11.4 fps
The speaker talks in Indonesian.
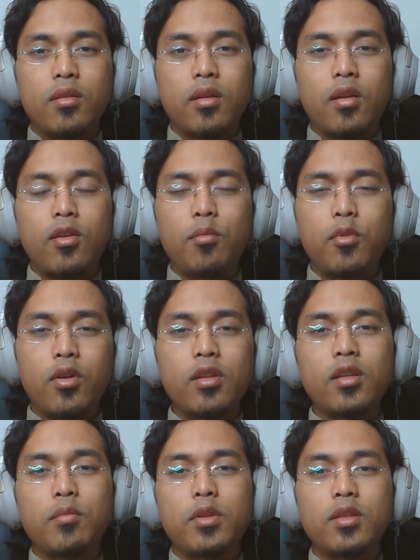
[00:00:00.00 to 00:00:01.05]
kalau mau kerja
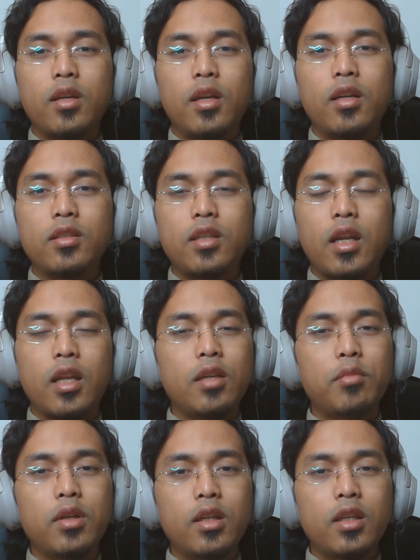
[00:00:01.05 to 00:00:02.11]
sama saya caranya
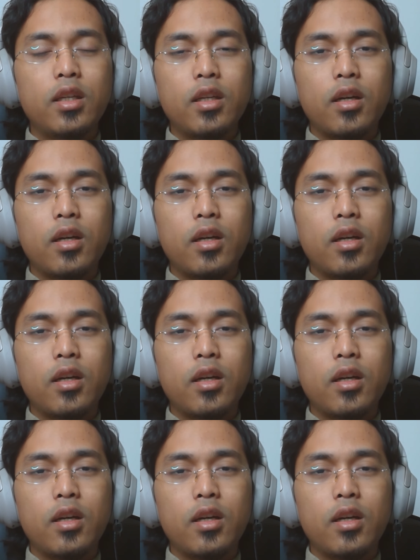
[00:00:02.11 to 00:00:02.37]
begini,